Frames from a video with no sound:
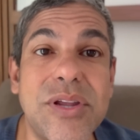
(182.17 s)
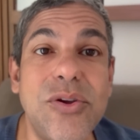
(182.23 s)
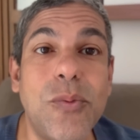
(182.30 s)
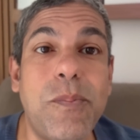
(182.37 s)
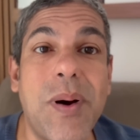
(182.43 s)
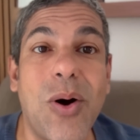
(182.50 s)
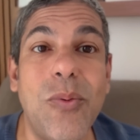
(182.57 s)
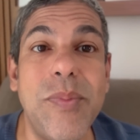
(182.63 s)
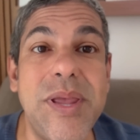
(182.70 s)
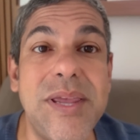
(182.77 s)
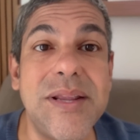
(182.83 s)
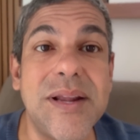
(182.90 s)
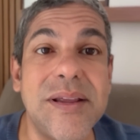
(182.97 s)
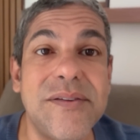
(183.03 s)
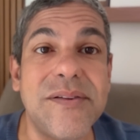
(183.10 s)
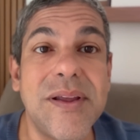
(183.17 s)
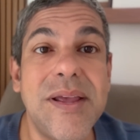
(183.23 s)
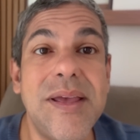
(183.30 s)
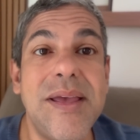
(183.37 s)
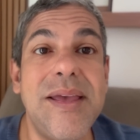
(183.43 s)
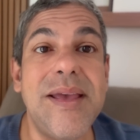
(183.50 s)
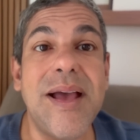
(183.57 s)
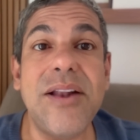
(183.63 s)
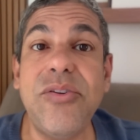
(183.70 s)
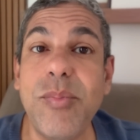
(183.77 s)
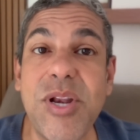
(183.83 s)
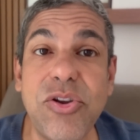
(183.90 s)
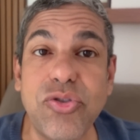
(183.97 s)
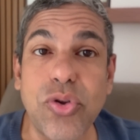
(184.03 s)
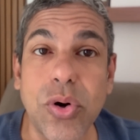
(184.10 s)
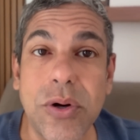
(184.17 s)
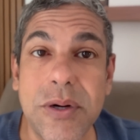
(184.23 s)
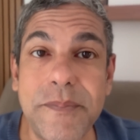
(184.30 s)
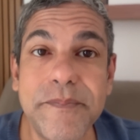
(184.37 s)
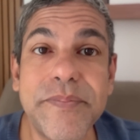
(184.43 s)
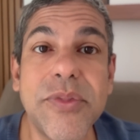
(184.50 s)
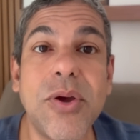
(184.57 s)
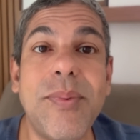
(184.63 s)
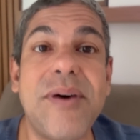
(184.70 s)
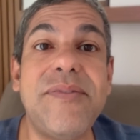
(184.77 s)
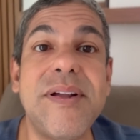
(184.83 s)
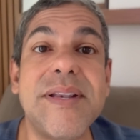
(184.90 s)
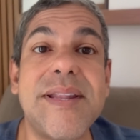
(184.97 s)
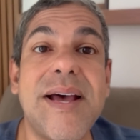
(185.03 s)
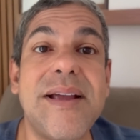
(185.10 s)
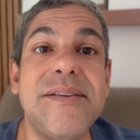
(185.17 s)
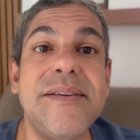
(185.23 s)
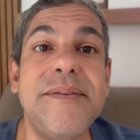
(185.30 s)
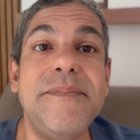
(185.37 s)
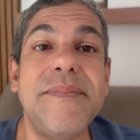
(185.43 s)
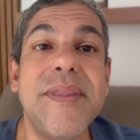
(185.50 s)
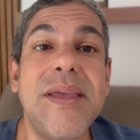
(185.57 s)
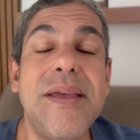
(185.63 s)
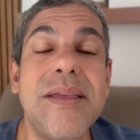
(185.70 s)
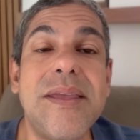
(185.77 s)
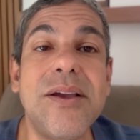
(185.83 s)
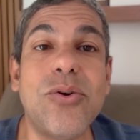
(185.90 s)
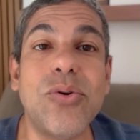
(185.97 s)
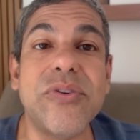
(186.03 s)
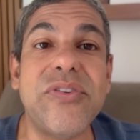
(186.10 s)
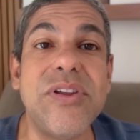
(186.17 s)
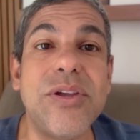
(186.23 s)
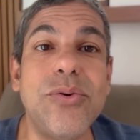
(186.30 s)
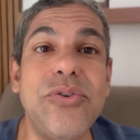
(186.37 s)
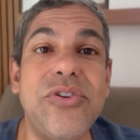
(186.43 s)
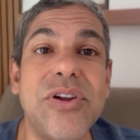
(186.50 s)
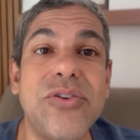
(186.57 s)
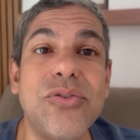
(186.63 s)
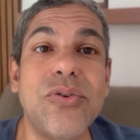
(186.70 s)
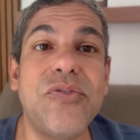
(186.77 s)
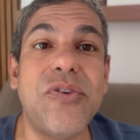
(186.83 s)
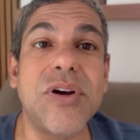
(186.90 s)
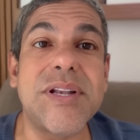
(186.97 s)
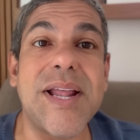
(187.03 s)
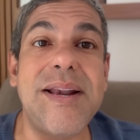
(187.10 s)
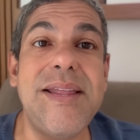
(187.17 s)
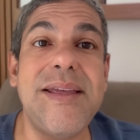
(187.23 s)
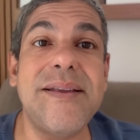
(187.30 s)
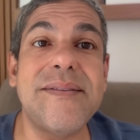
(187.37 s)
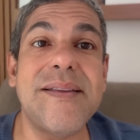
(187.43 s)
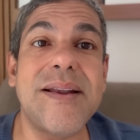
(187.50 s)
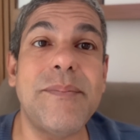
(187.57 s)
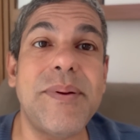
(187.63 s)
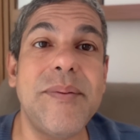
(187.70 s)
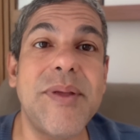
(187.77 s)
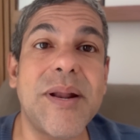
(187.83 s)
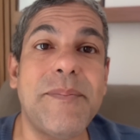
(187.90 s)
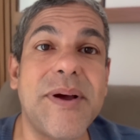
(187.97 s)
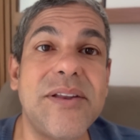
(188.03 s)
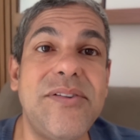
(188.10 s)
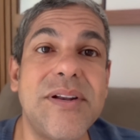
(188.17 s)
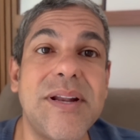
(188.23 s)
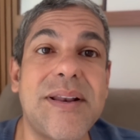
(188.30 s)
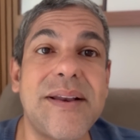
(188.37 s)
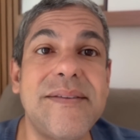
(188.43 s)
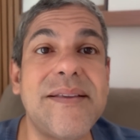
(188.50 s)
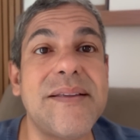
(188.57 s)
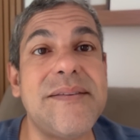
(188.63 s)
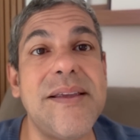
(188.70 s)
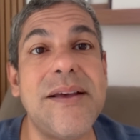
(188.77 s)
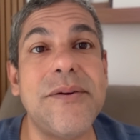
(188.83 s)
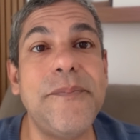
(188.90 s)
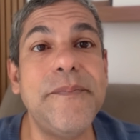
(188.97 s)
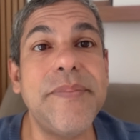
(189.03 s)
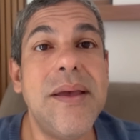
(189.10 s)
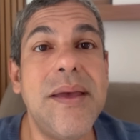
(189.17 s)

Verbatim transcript: que o Palmeiras é, administrou uma vantagem que conseguiu diante do Fortaleza na primeira partida 3 a 0.